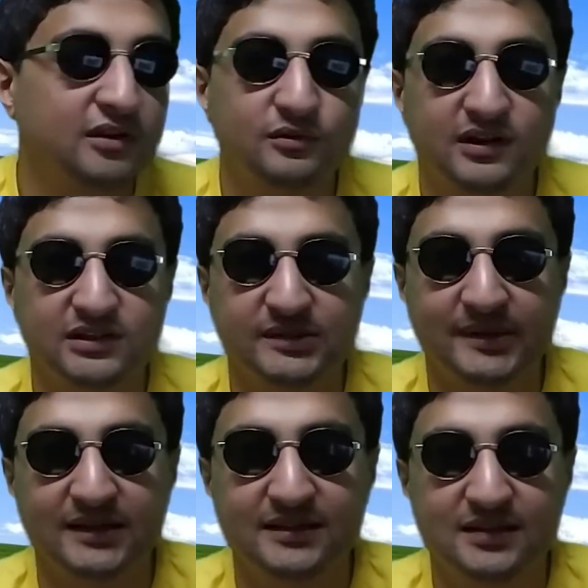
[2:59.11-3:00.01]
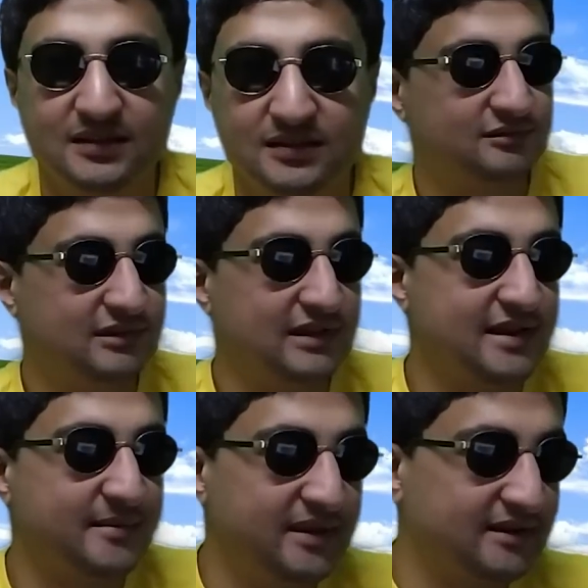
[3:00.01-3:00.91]
اكل كاتشب عادي
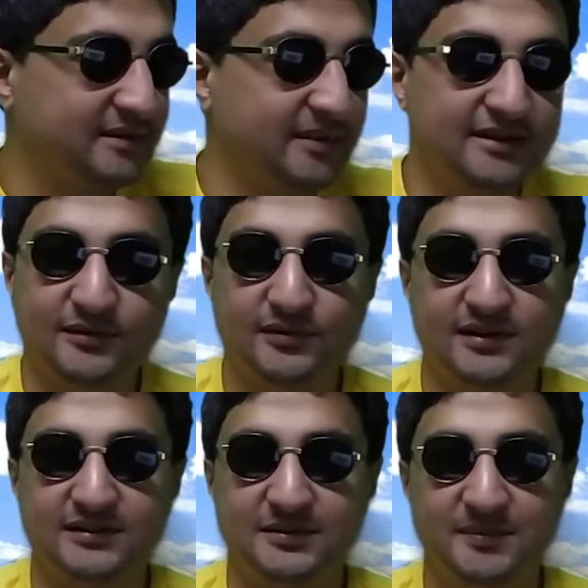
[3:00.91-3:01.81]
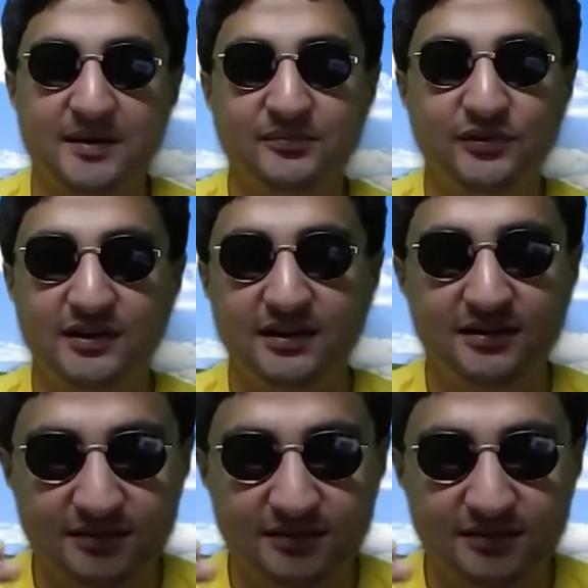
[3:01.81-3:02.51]
استاذه امينه سمحت لي اكل كاتشب الحمد لله